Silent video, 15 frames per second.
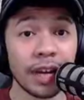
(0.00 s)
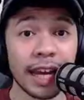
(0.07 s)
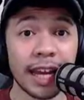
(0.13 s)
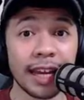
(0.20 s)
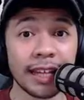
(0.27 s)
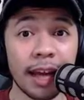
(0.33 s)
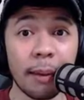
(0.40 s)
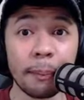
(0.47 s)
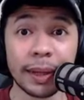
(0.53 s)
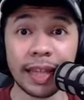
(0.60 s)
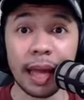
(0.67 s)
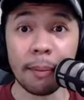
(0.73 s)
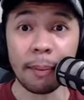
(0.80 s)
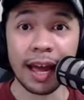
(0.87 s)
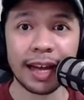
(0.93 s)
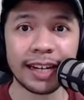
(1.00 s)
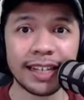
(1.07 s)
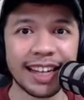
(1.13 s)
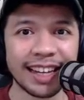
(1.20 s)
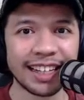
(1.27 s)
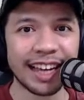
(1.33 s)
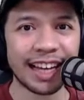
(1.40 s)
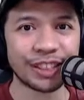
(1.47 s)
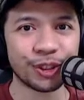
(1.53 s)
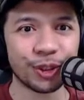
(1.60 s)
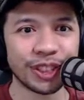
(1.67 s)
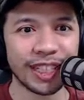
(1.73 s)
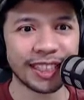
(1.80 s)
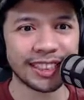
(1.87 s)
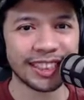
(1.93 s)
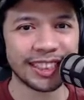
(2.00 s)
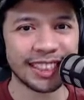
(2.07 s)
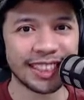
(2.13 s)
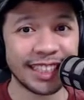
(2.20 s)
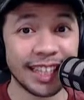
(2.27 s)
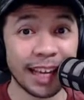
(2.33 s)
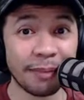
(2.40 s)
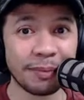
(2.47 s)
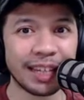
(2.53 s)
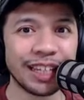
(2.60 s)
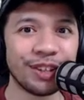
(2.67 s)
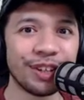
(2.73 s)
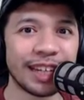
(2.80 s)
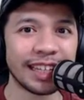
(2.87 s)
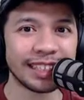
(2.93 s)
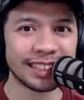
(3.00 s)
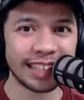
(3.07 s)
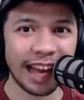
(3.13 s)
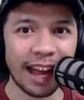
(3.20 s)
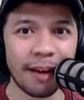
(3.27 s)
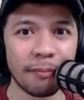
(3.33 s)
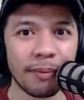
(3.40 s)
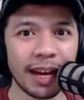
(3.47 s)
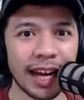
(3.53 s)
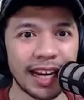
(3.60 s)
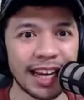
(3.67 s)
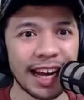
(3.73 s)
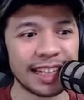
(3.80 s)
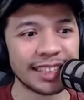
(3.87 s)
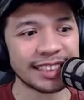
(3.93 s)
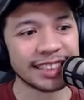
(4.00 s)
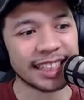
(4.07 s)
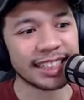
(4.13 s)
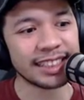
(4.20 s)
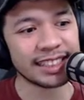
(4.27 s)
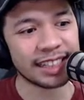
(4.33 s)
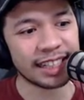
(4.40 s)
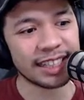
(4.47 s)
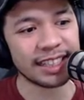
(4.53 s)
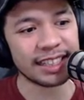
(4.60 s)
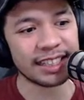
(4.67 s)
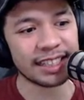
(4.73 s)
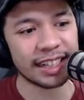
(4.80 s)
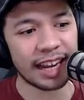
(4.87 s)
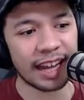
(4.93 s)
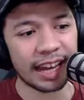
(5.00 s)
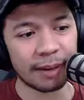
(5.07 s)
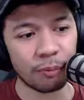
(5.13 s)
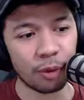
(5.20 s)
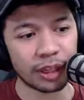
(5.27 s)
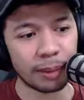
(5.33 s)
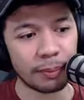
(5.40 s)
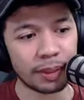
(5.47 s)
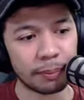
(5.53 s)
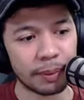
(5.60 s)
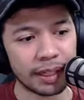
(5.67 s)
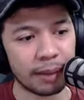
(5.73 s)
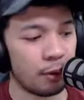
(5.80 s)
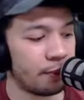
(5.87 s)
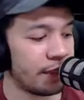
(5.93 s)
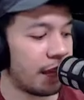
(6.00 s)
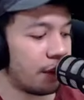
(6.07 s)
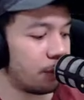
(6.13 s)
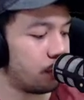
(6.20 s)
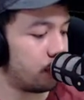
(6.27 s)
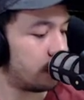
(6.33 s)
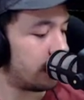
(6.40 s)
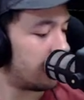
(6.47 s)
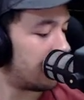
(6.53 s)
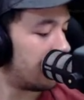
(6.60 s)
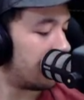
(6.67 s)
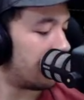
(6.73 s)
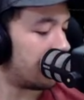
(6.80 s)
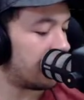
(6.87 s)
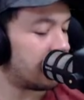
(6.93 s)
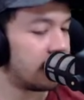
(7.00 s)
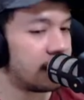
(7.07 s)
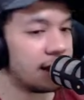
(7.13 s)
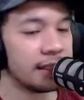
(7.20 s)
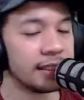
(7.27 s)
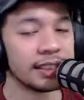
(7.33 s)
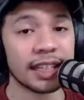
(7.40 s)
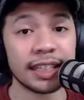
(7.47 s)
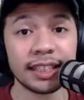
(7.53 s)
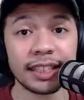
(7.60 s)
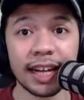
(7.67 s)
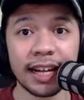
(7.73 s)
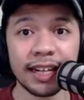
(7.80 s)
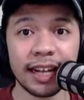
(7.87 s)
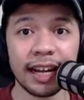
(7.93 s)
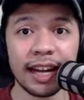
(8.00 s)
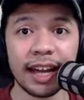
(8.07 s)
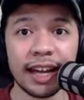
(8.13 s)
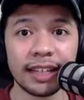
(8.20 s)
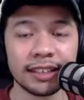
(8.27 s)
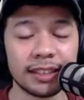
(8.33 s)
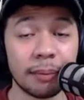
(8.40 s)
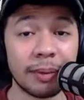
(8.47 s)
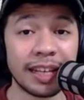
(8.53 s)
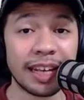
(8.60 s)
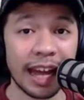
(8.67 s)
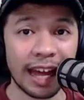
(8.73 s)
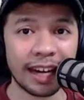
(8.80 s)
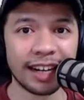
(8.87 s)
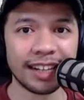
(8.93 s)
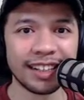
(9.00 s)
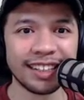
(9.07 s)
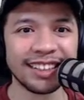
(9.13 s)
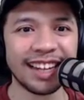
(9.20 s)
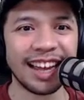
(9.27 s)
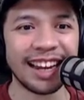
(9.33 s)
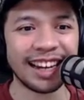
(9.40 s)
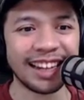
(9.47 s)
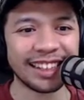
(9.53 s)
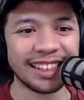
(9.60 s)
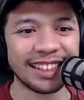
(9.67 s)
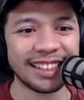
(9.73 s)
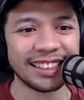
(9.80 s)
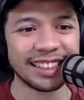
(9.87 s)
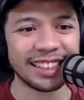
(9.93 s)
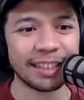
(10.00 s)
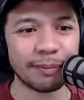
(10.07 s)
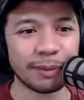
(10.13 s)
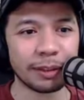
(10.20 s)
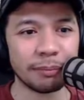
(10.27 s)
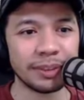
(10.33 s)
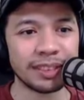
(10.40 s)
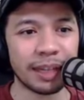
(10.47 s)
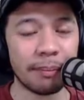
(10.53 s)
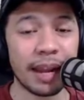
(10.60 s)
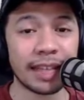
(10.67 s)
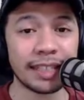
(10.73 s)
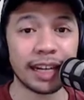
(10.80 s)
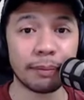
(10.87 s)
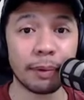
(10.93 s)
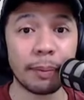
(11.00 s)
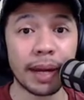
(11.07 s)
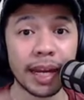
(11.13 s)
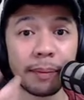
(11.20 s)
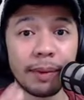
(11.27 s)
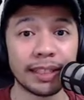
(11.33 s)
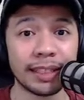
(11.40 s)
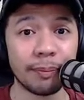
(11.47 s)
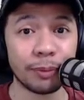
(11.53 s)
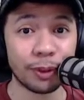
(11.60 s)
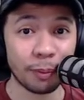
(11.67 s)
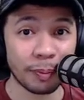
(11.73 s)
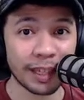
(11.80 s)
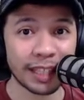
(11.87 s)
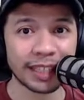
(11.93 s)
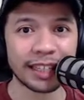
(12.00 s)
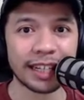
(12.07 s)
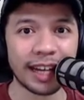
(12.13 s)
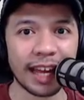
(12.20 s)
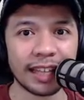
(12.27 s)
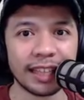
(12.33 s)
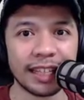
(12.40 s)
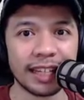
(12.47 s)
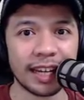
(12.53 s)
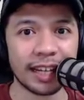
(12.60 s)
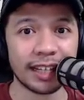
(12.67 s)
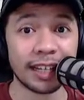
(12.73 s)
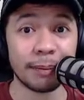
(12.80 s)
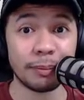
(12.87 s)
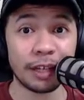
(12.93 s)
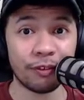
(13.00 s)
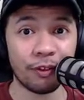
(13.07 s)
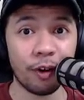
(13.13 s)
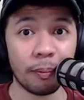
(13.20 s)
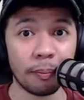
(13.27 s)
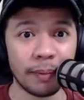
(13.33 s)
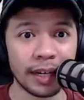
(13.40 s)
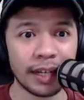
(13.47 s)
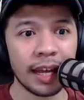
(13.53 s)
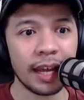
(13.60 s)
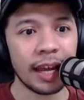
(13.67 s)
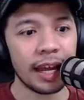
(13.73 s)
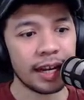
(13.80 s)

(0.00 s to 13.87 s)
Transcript: Oke, yang pertama dari Asosiasi Game Indonesia mengadakan skill tree. Nah, buat teman-teman yang belum tahu, uh, skill tree adalah seminar. Nah, ya. nanti di sini teman-teman bisa belajar berbagai macam topik terkait dengan game development.